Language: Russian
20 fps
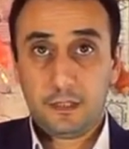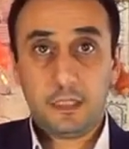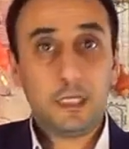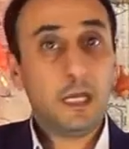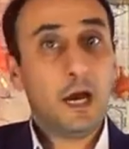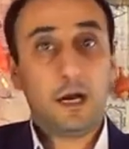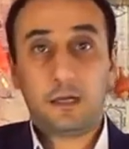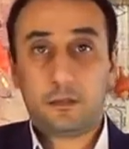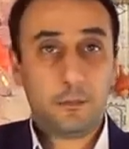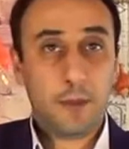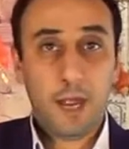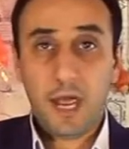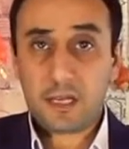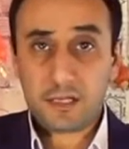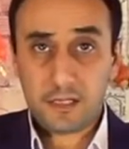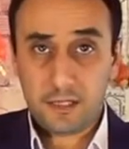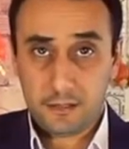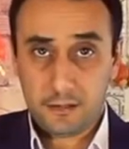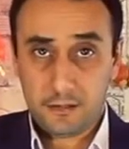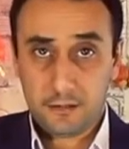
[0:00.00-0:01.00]
Не
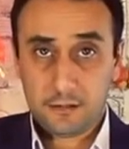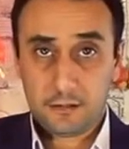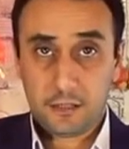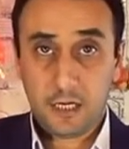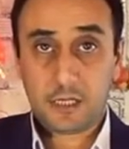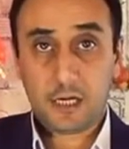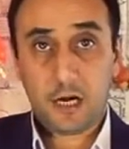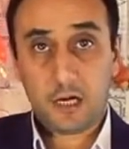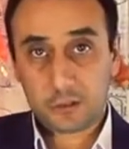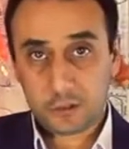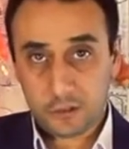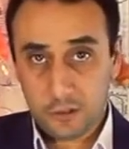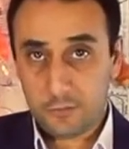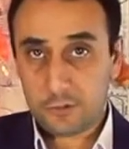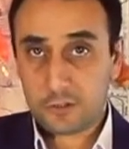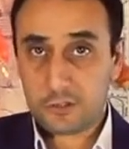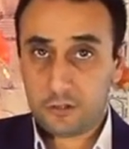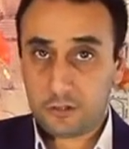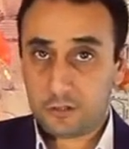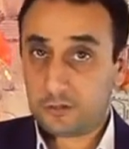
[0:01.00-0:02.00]
армяне, как
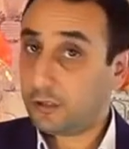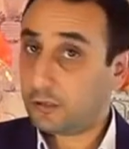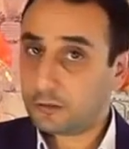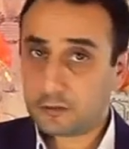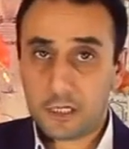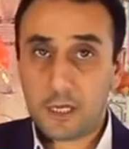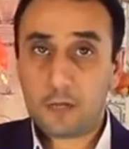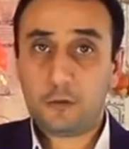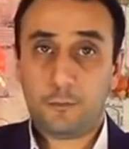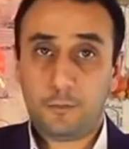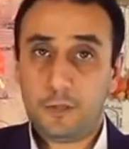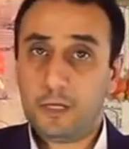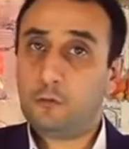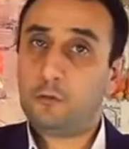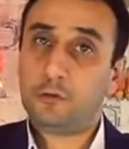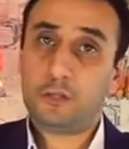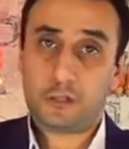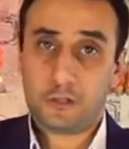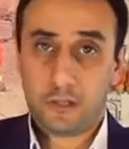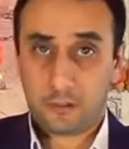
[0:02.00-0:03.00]
ошибочно, к сожалению,
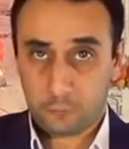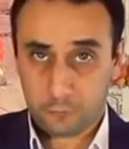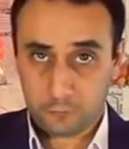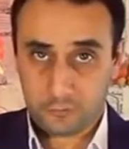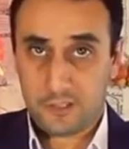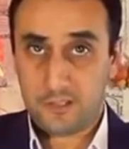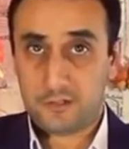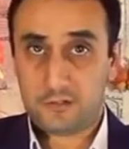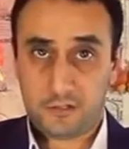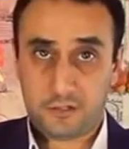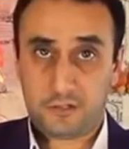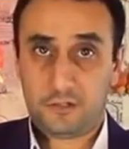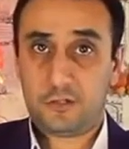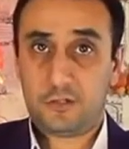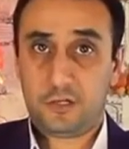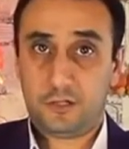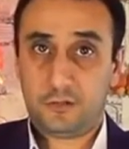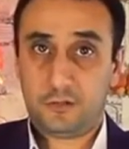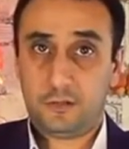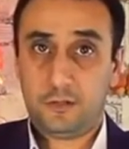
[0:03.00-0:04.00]
переводят на русский язык
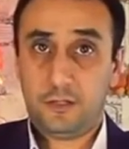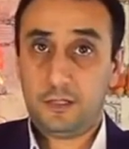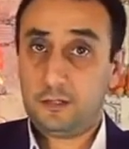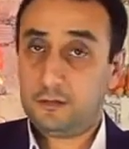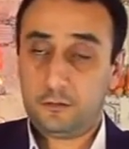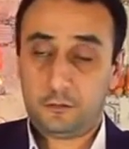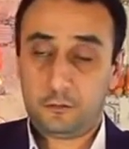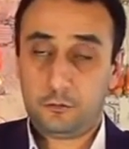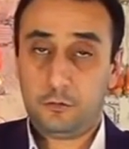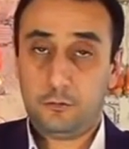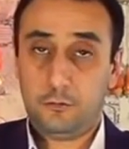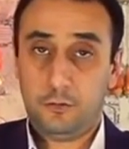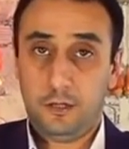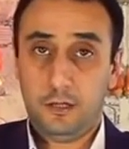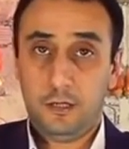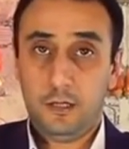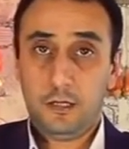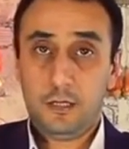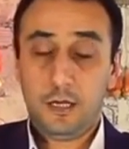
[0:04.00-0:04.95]
сейчас это слово,